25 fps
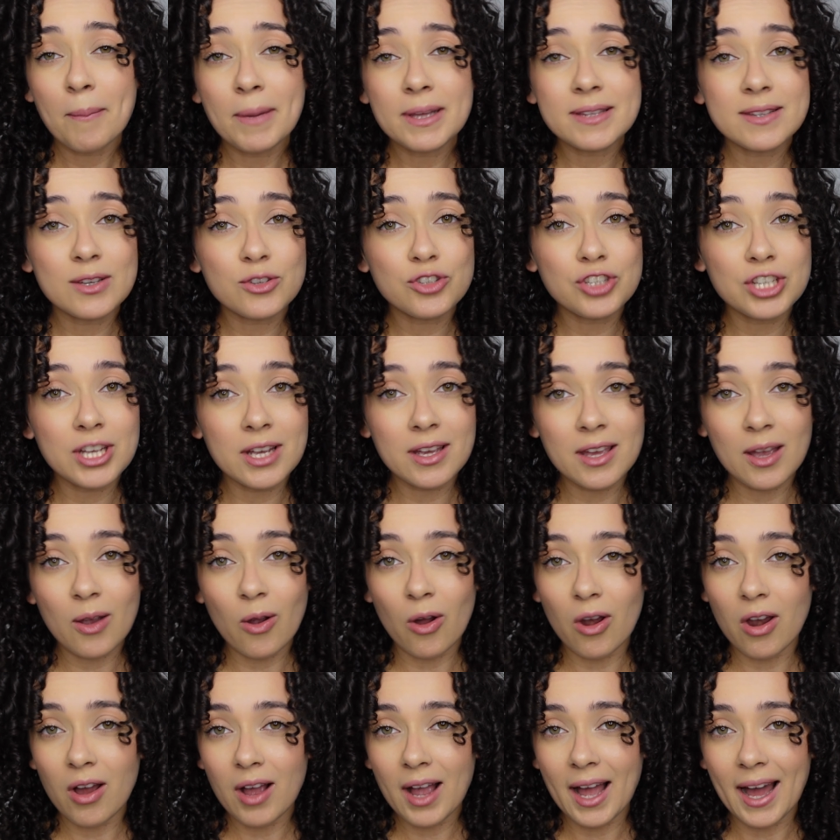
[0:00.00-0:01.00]
mas eu tinha que
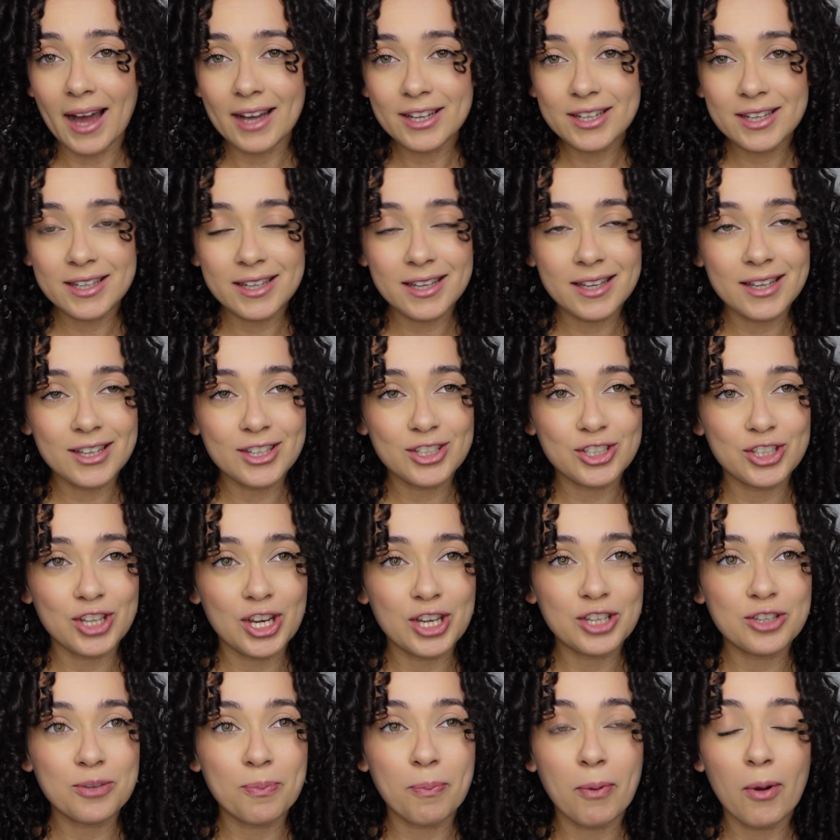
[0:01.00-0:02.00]
colocar aqui,
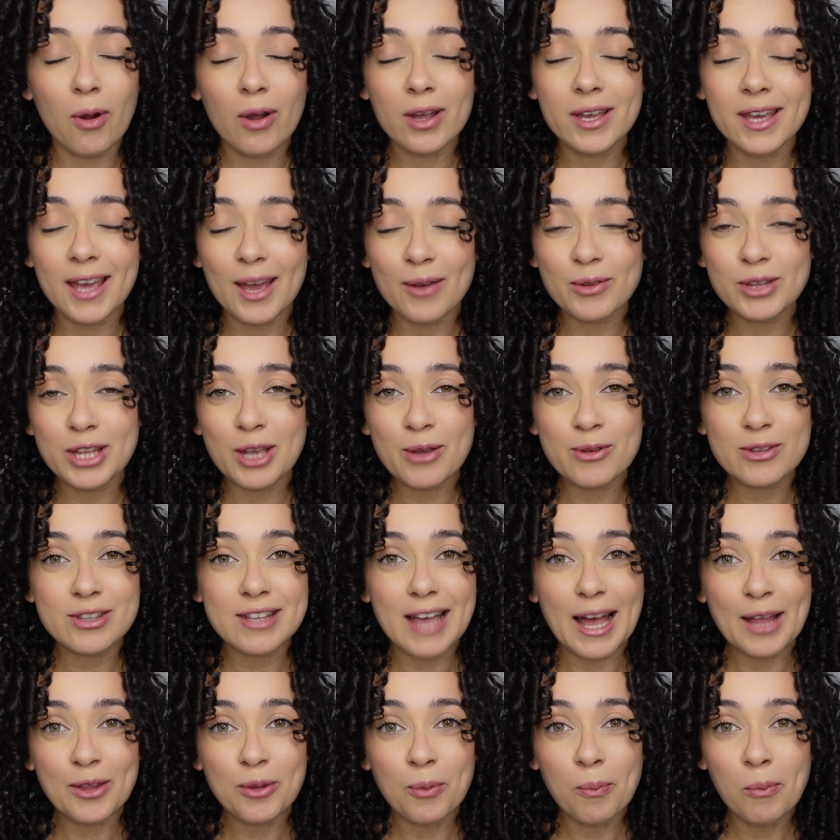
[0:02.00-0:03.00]
gente, porque eu tenho
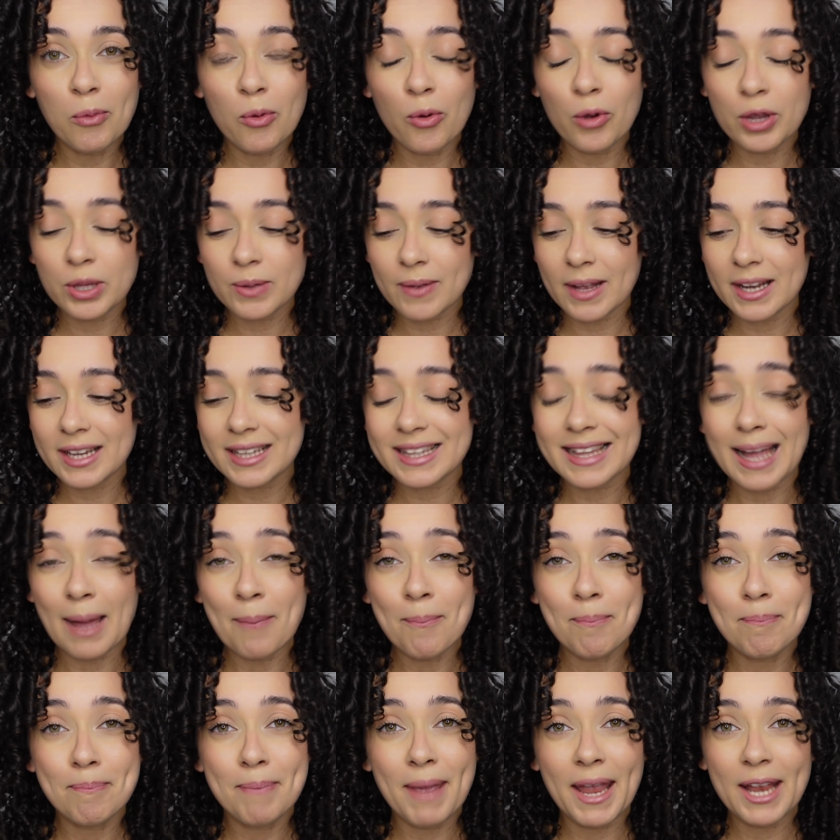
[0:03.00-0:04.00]
usado muito, ele tá
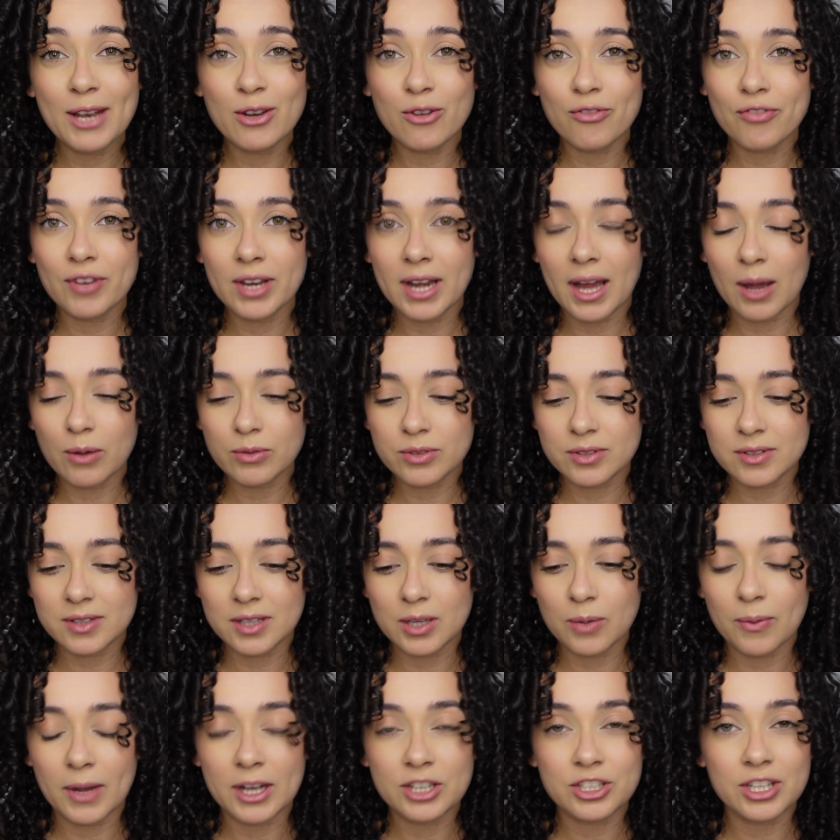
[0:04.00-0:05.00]
bem no
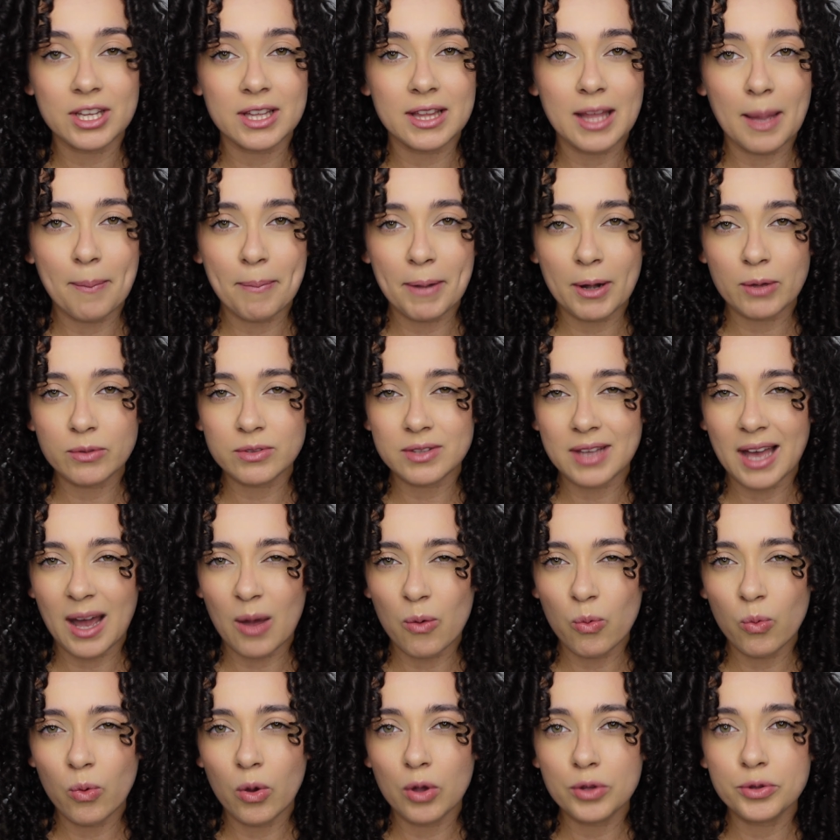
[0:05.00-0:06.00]
finalzinho, acho que dá pra
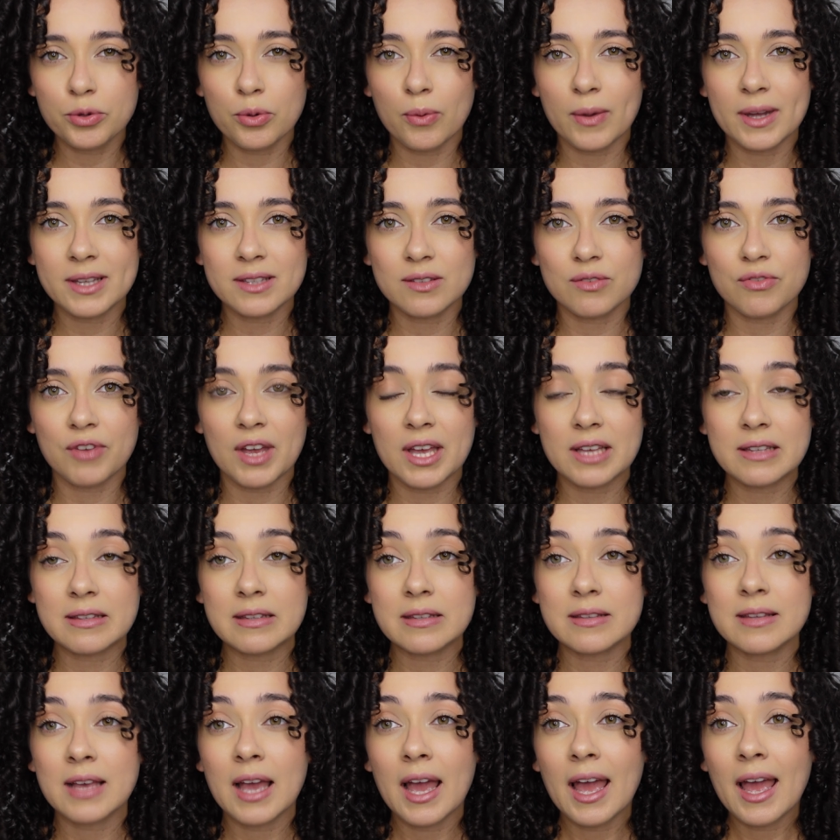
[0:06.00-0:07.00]
usar uma ou duas
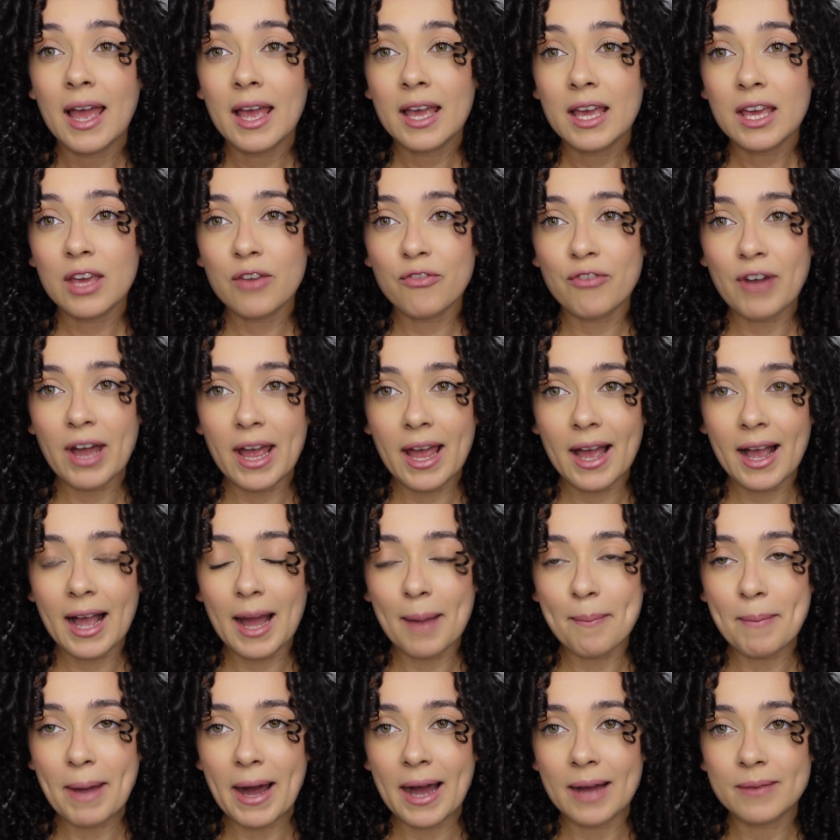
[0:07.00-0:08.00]
vezes e vai
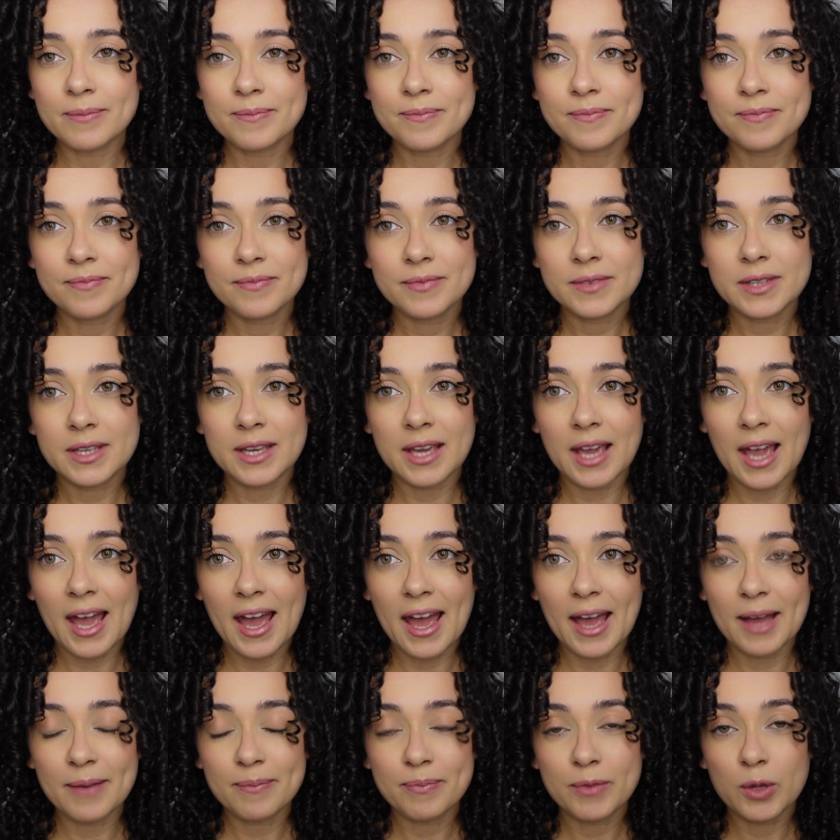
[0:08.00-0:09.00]
acabar que
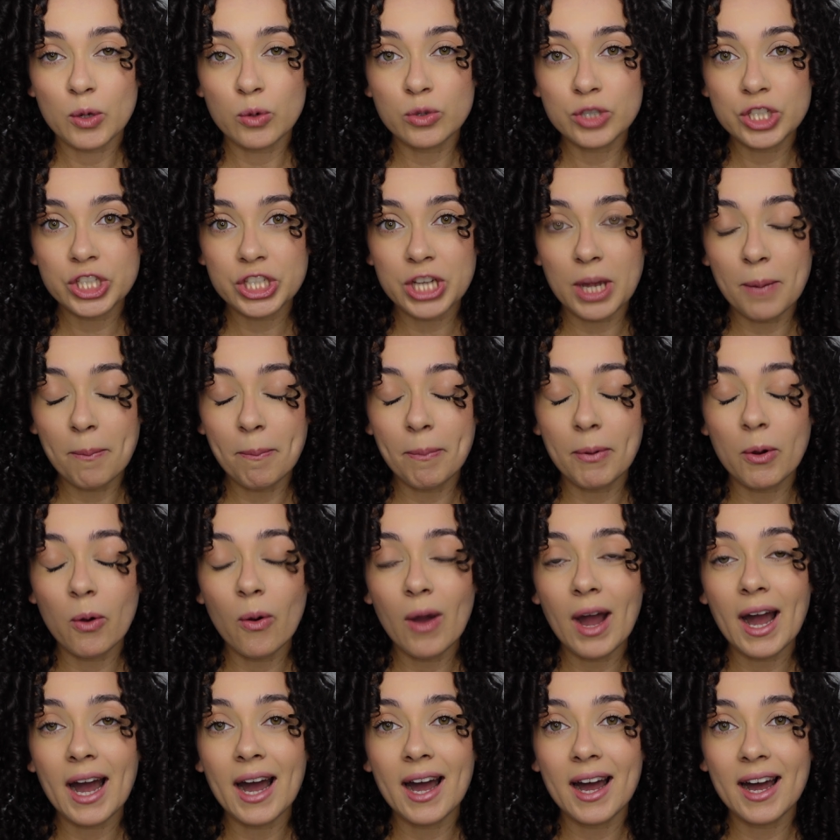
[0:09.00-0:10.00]
é o
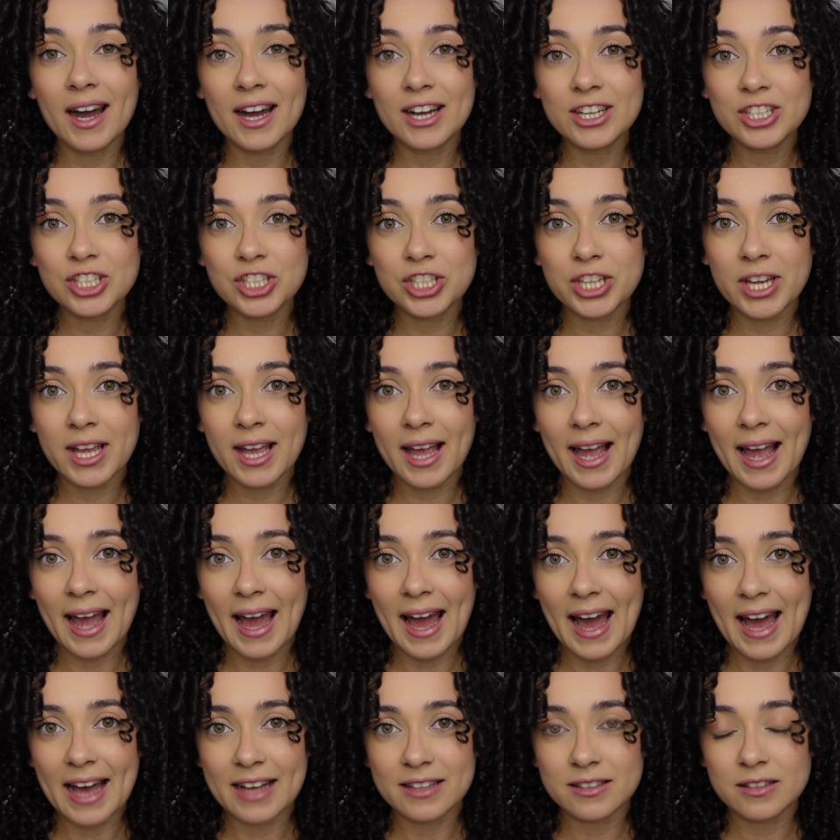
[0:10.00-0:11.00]
shampoo
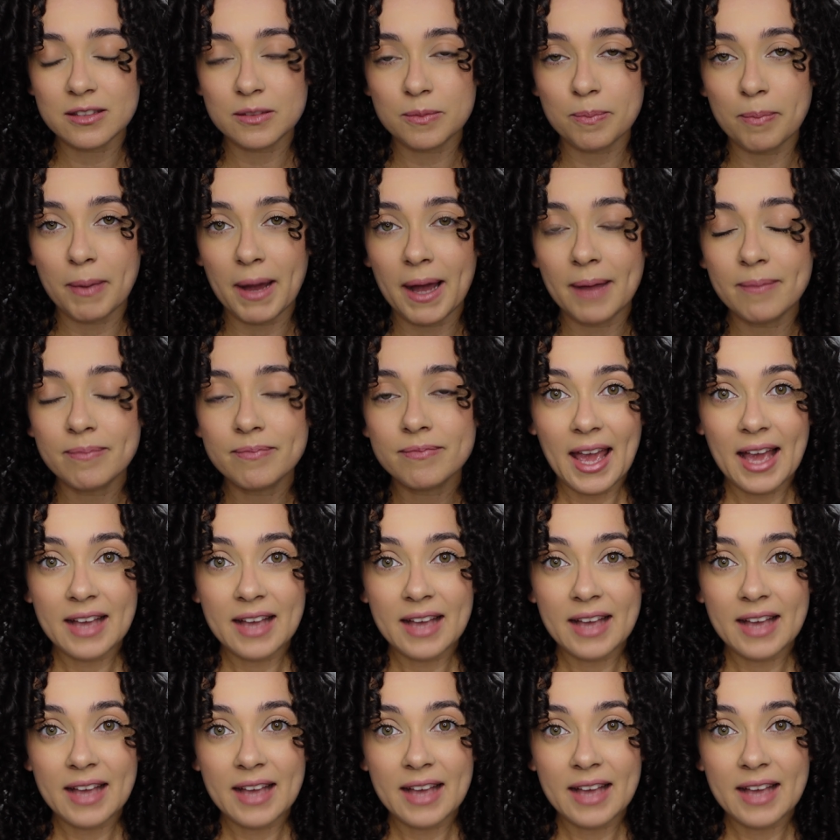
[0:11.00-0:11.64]
anti-caspa.